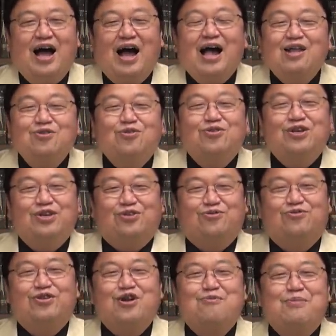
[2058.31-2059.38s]
アントニーと
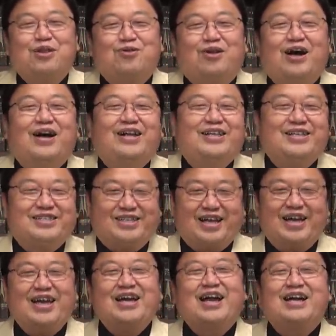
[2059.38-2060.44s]
クレオパトラがですね、
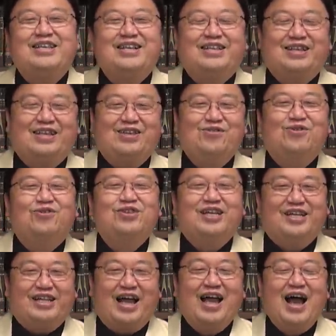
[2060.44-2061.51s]
映画になって日本
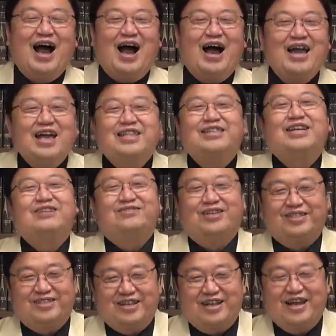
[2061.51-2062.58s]
に来て流行ってるん
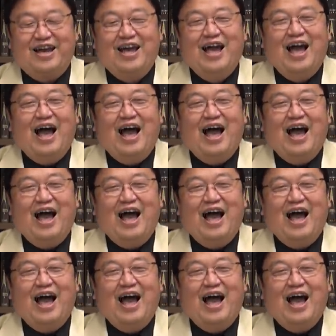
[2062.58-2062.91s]
ですね。